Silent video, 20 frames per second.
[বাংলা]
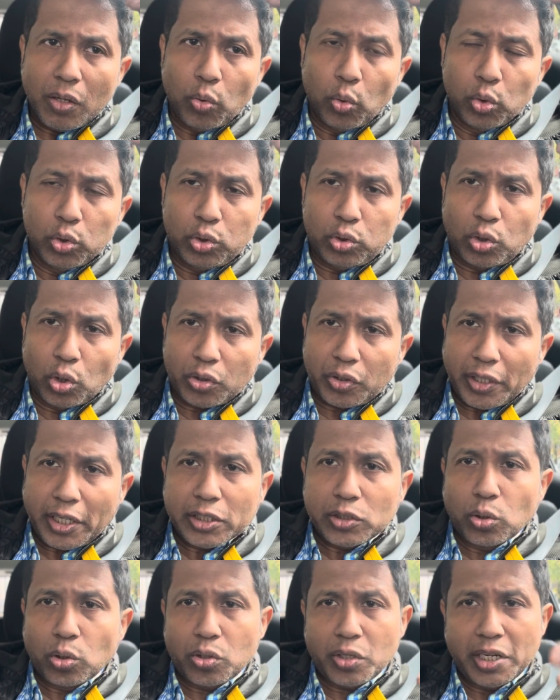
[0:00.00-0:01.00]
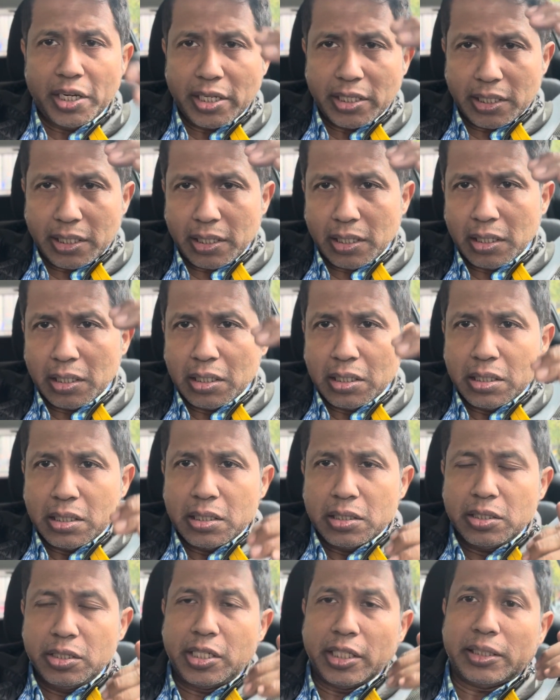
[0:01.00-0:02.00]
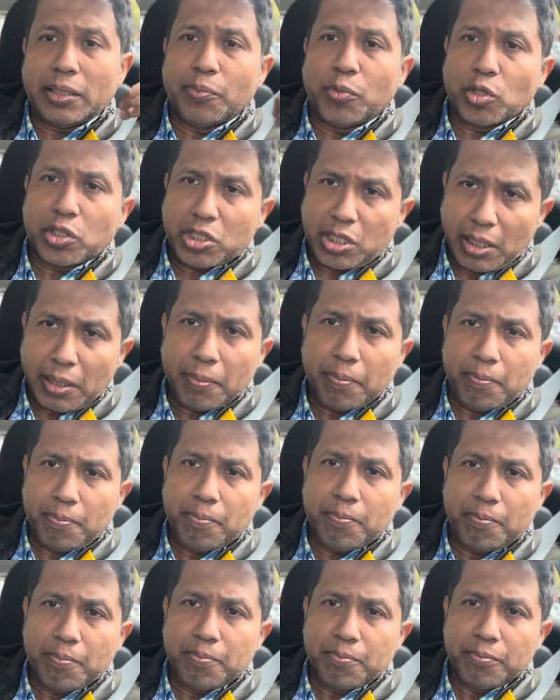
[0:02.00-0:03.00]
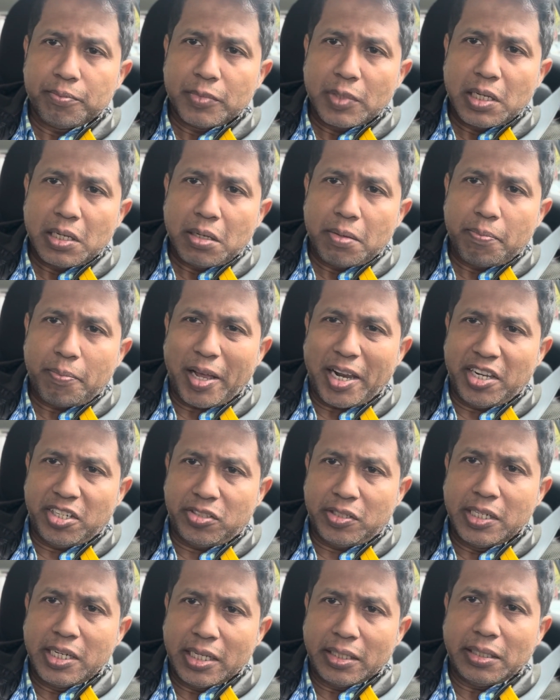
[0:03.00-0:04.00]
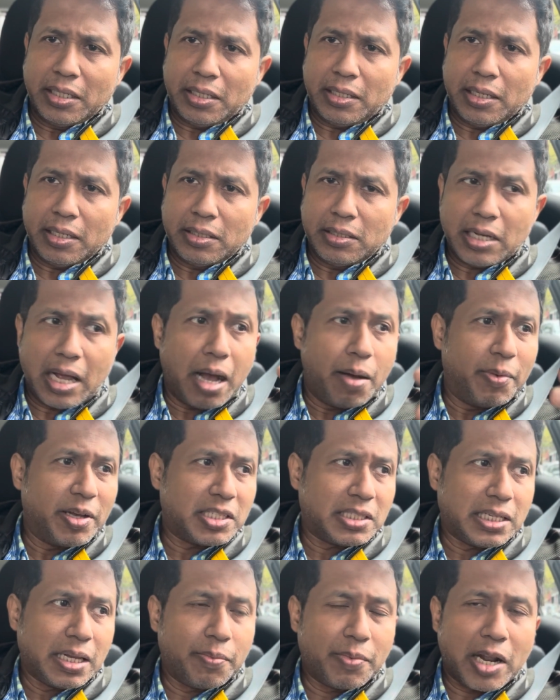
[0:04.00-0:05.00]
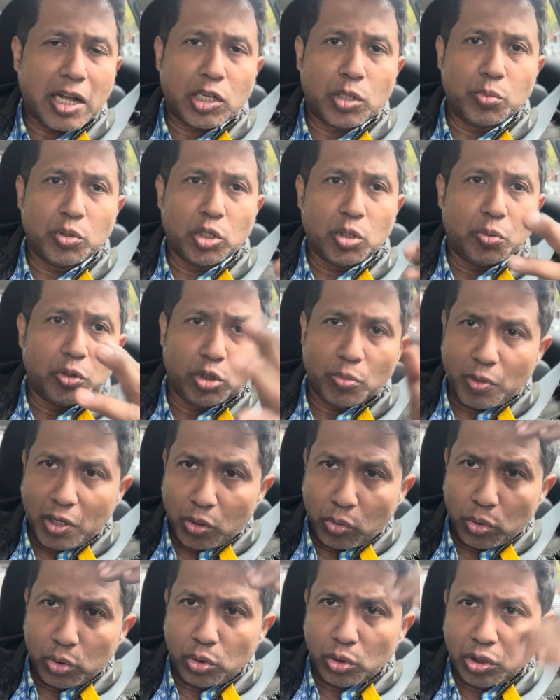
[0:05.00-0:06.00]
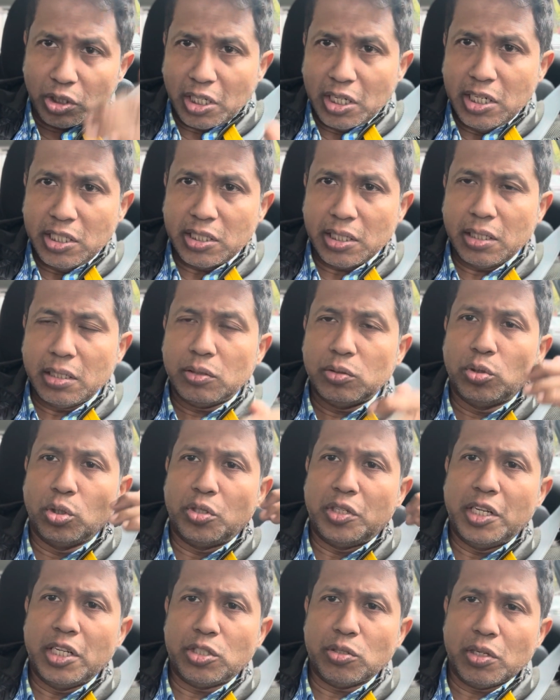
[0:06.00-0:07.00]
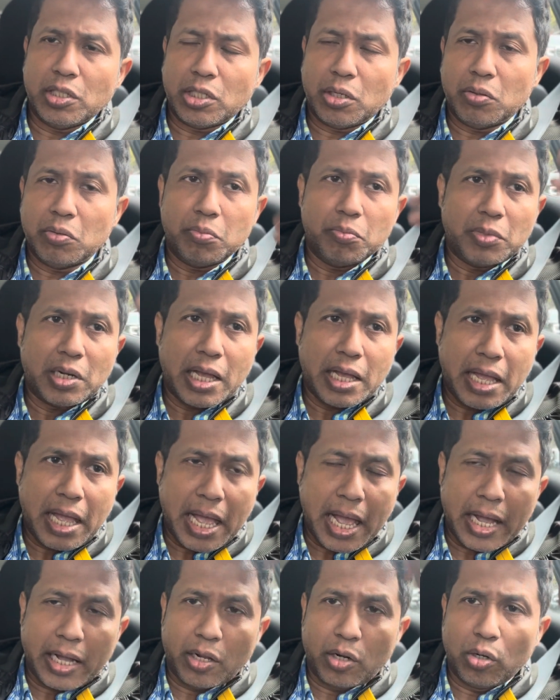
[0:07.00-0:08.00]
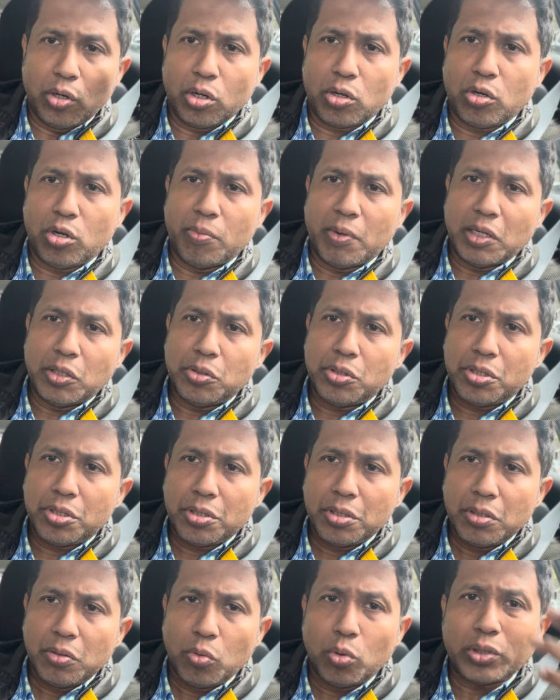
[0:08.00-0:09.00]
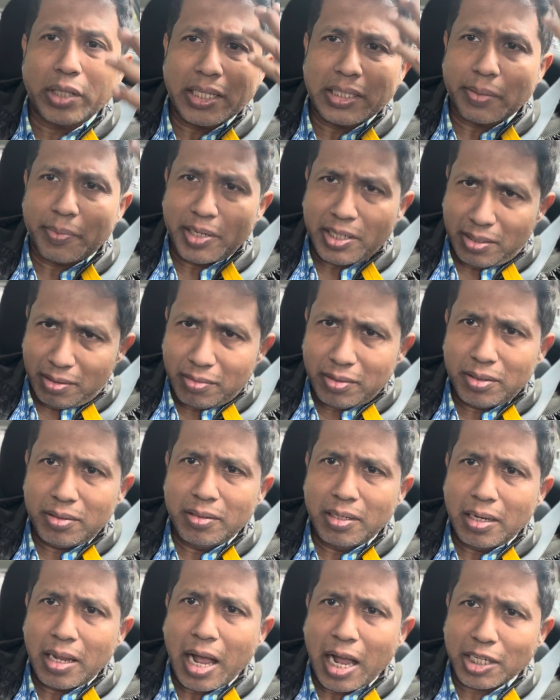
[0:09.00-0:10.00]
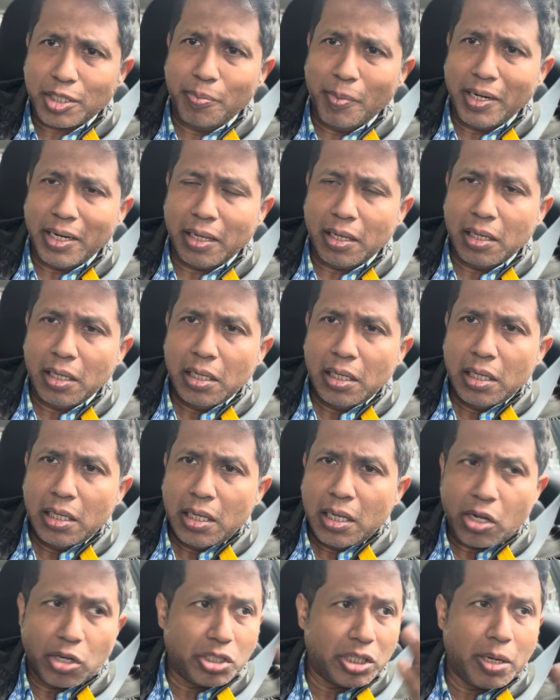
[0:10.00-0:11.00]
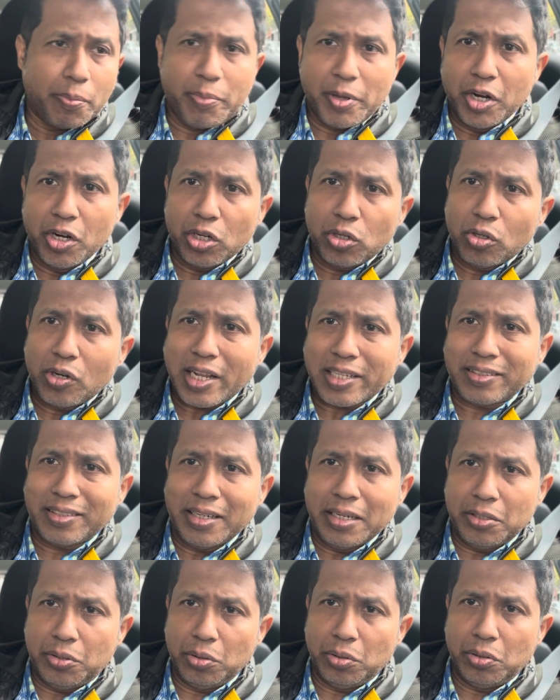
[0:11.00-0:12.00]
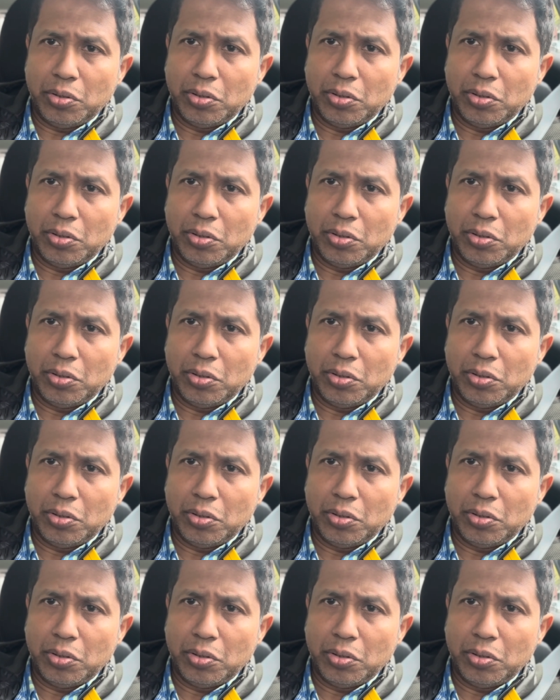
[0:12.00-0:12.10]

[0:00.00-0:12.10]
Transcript: উত্তর থেকে দক্ষিণে যে যেতে বলছে প্যালেস্টিনিয়ানদেরকে যে হামাসকে আমরা আক্রমণ করবো তোমরা এখন উত্তর থেকে নিচে দক্ষিণে চলে যাবো প্রায় এগারো লক্ষ মানুষ কোথায় যাবে আসমানে কারণ সেখানে বেরোনোর কোনো রাস্তা নেই তো